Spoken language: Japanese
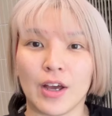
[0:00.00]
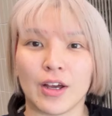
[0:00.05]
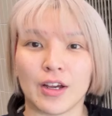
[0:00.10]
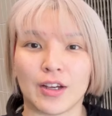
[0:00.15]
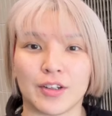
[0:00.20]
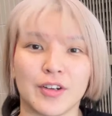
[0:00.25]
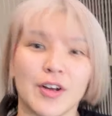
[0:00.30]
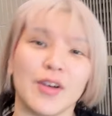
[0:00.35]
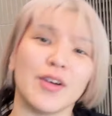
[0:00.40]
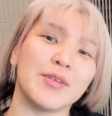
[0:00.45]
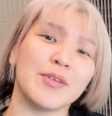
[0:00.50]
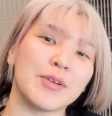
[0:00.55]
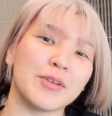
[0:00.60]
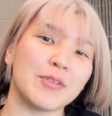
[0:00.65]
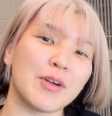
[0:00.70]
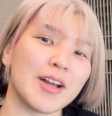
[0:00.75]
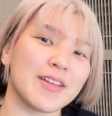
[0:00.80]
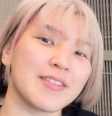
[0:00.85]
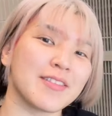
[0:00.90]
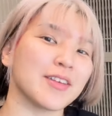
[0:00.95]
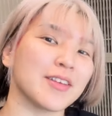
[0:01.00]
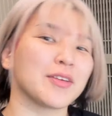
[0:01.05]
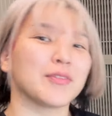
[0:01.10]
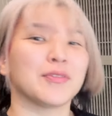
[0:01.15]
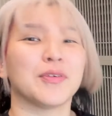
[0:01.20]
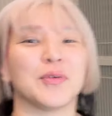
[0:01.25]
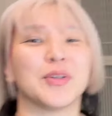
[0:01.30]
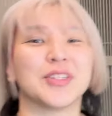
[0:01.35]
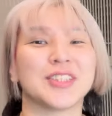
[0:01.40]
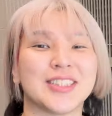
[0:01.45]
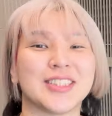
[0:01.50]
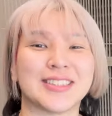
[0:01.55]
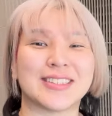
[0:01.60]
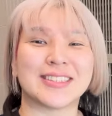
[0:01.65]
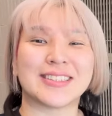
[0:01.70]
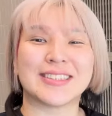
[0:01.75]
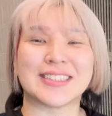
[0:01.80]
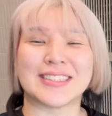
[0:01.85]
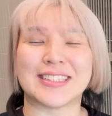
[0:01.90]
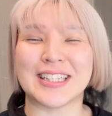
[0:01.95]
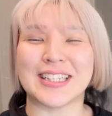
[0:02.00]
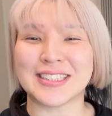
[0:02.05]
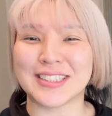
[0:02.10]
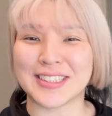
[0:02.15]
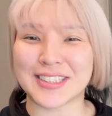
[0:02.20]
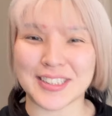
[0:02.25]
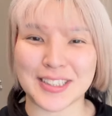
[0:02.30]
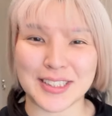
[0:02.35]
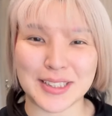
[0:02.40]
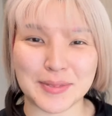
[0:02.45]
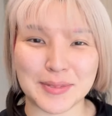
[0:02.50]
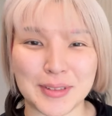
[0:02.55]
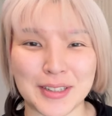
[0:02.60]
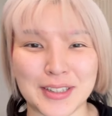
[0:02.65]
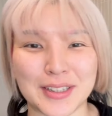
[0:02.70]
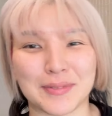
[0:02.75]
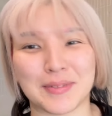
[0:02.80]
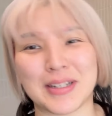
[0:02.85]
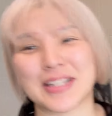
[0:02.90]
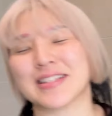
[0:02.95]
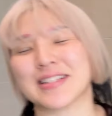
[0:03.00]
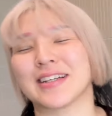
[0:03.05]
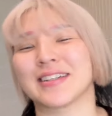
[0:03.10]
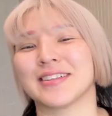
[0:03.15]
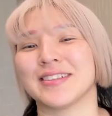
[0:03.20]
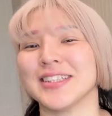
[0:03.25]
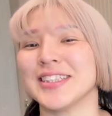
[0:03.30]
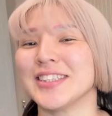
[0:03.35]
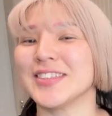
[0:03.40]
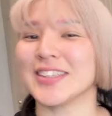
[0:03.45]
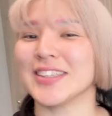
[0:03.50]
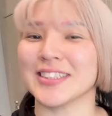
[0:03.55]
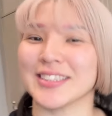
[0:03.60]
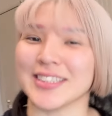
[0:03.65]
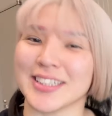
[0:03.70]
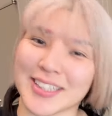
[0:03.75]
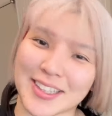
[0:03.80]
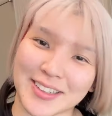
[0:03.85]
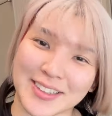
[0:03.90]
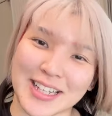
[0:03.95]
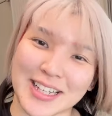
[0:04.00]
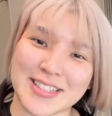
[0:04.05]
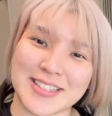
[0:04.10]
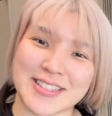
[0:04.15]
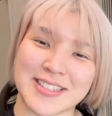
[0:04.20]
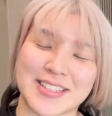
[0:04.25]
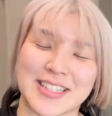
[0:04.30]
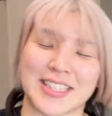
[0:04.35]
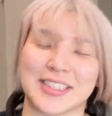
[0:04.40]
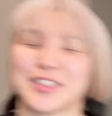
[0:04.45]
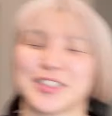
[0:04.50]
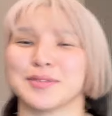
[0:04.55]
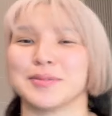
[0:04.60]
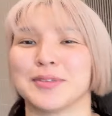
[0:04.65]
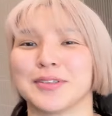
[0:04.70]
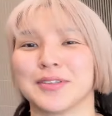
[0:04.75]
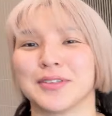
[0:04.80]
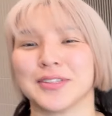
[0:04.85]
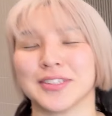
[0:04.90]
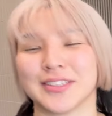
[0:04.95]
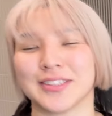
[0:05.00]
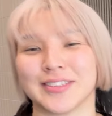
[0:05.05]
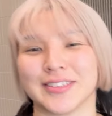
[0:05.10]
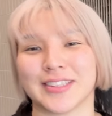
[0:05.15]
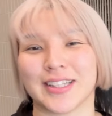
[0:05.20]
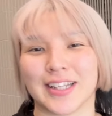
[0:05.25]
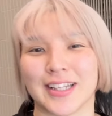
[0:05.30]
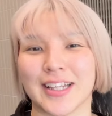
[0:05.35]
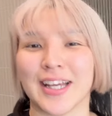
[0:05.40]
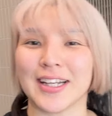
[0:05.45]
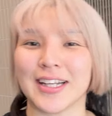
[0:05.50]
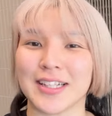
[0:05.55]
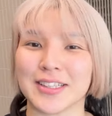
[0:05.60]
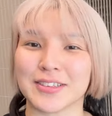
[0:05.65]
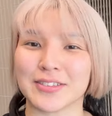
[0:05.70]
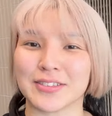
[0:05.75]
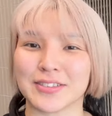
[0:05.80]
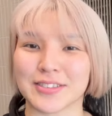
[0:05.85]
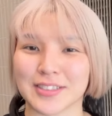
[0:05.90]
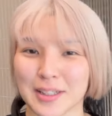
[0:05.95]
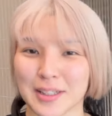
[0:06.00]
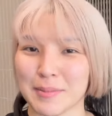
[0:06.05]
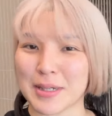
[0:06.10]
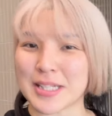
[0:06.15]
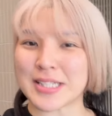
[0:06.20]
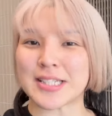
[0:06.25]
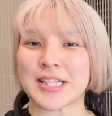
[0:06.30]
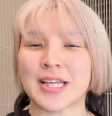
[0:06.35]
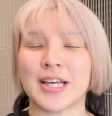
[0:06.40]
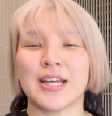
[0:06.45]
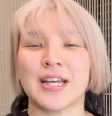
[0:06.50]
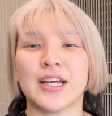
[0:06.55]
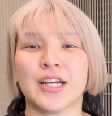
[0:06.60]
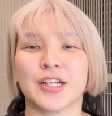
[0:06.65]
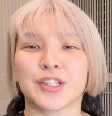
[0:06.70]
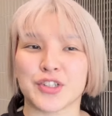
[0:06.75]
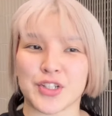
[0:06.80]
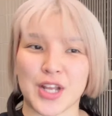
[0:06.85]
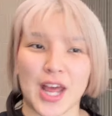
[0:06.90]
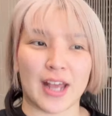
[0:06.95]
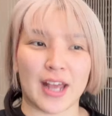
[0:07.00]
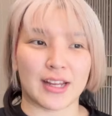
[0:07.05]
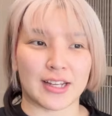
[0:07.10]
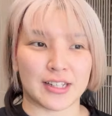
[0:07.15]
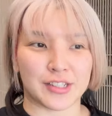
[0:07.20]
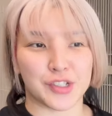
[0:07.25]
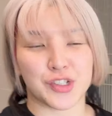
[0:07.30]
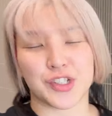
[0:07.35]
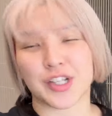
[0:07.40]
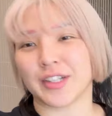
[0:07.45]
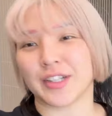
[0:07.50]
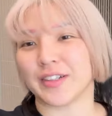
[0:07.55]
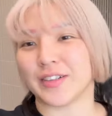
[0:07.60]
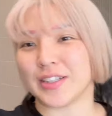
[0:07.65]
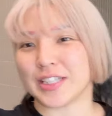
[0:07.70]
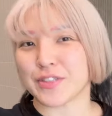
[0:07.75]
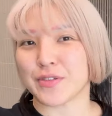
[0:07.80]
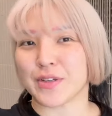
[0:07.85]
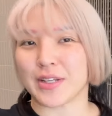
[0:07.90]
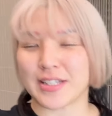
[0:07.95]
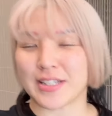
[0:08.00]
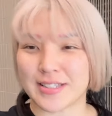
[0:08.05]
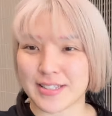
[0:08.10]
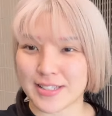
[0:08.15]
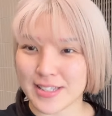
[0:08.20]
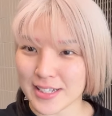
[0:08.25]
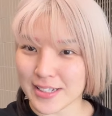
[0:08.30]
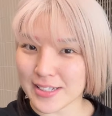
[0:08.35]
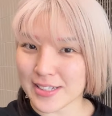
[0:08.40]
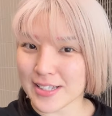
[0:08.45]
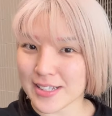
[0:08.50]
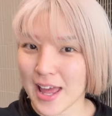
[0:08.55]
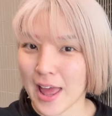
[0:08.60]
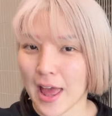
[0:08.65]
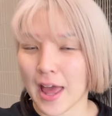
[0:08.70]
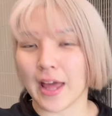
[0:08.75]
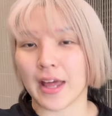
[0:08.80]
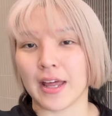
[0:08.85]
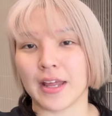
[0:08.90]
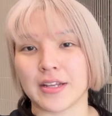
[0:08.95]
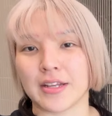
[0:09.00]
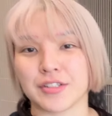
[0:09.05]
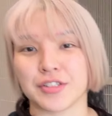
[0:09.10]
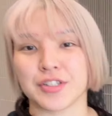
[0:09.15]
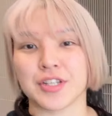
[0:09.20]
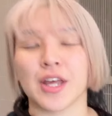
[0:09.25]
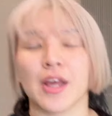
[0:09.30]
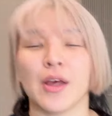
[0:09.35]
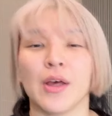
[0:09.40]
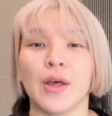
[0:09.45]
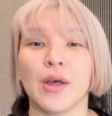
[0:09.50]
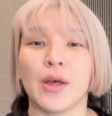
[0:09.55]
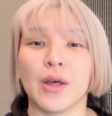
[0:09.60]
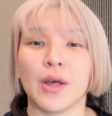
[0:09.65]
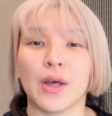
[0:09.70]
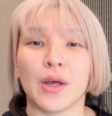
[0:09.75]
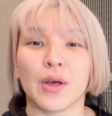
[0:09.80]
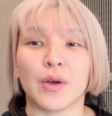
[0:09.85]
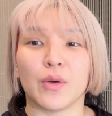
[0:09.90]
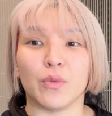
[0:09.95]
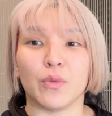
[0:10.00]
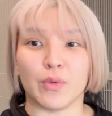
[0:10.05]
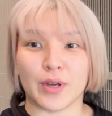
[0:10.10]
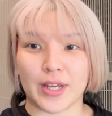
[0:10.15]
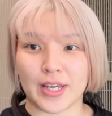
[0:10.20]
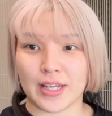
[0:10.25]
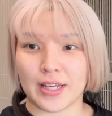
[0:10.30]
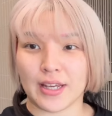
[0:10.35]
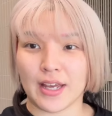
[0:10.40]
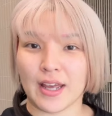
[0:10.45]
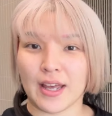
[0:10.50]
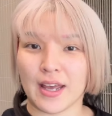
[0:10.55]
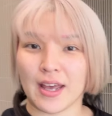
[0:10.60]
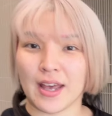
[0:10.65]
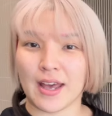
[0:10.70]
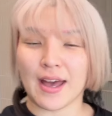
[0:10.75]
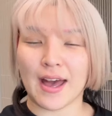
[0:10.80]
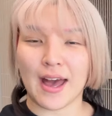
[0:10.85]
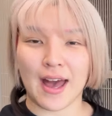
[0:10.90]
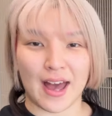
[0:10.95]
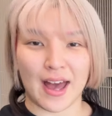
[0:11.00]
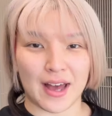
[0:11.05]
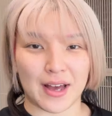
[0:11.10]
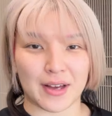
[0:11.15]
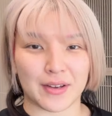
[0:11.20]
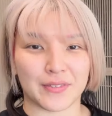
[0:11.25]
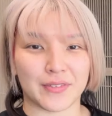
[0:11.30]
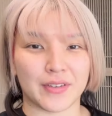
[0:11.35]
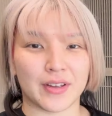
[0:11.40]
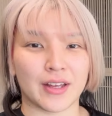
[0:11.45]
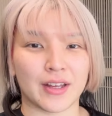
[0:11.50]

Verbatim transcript: Hello everyone, thank you for watching シダチューブ皆さんこんにちは、シダヒカルです。シダチューブをご視聴いただきありがとうございます。Today is January 26th and we have